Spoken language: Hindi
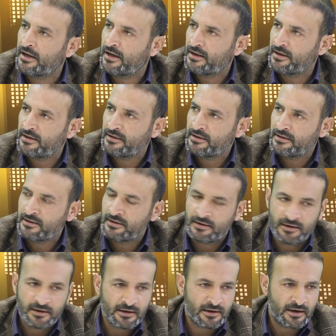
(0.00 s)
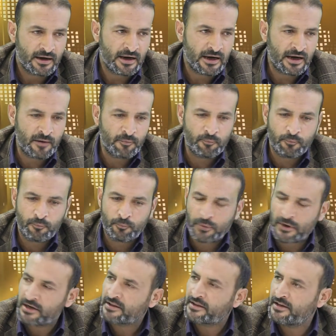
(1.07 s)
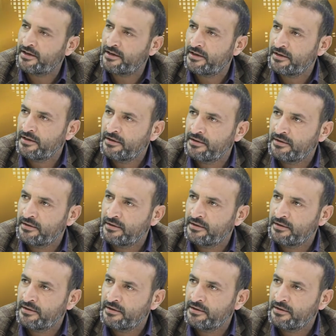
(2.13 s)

डालें आप पढ़ते हैं